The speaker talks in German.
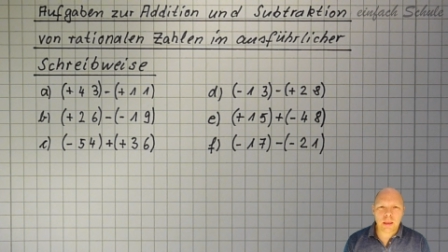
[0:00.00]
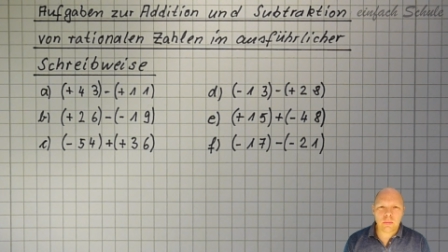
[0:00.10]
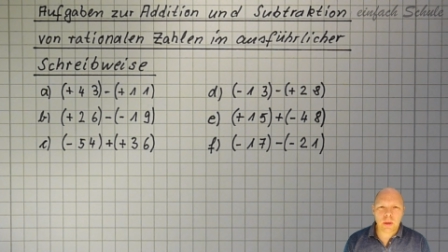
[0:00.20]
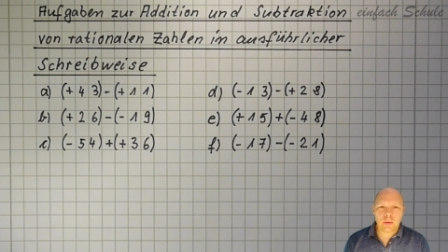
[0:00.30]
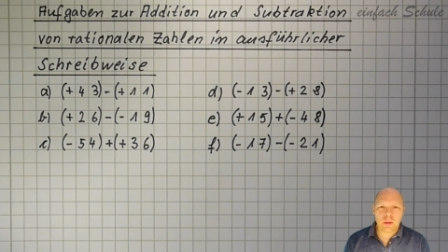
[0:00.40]

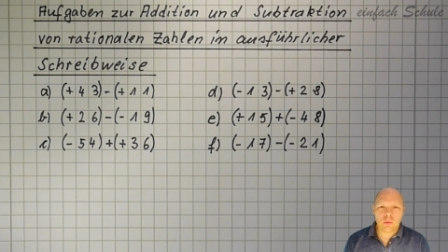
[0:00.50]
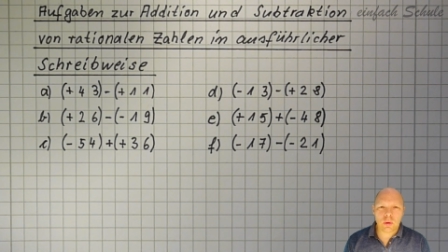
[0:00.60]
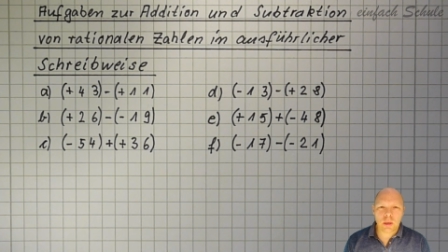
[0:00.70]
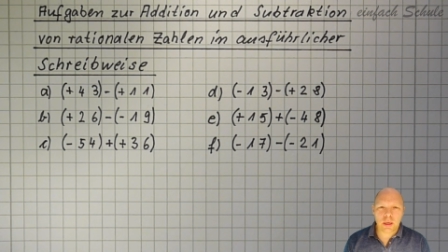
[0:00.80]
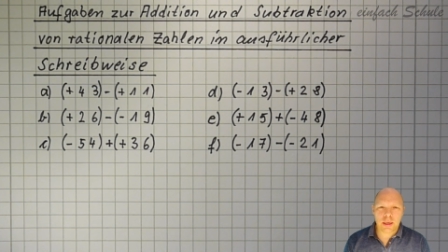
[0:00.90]

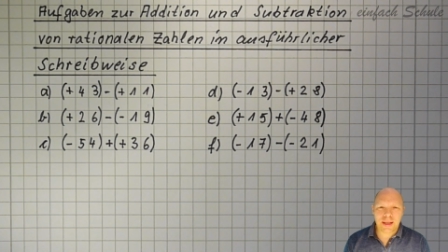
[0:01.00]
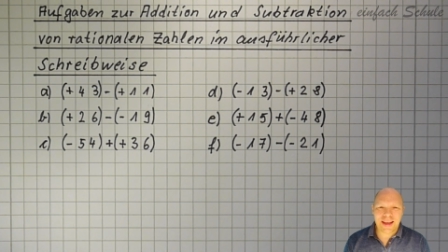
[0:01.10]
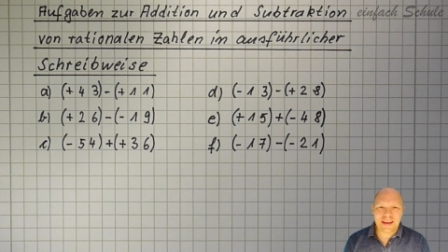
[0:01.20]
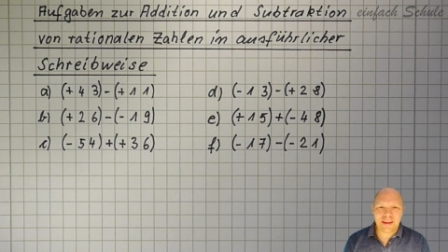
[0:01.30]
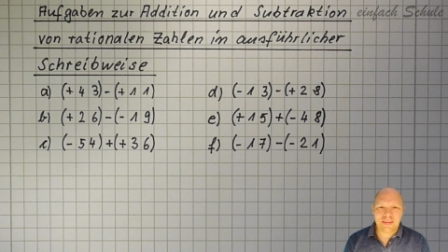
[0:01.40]
Mathematikunterricht
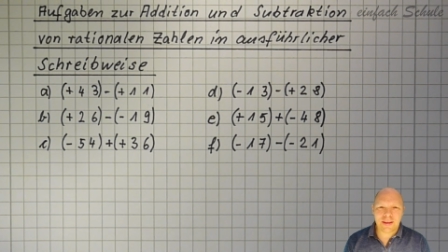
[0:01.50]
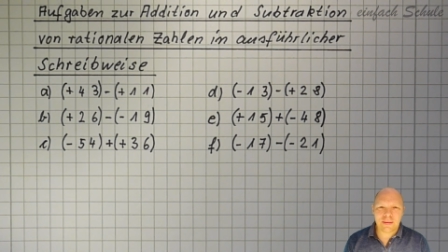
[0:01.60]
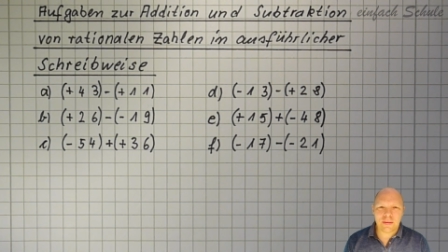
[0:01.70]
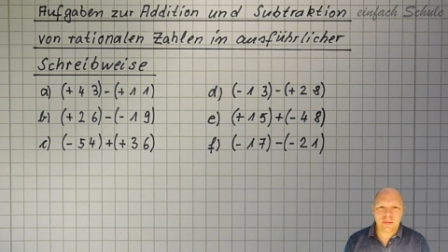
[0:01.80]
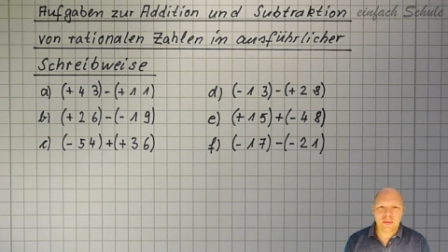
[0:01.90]
anders
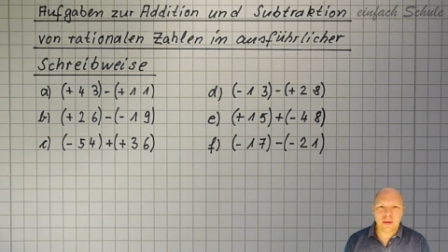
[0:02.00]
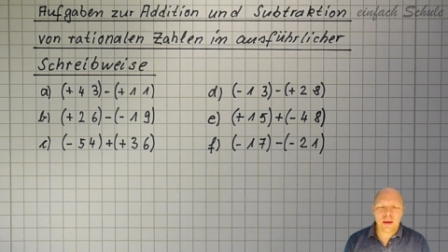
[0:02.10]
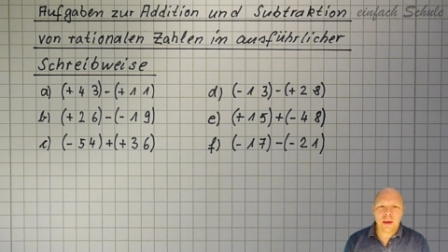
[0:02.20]
hattest,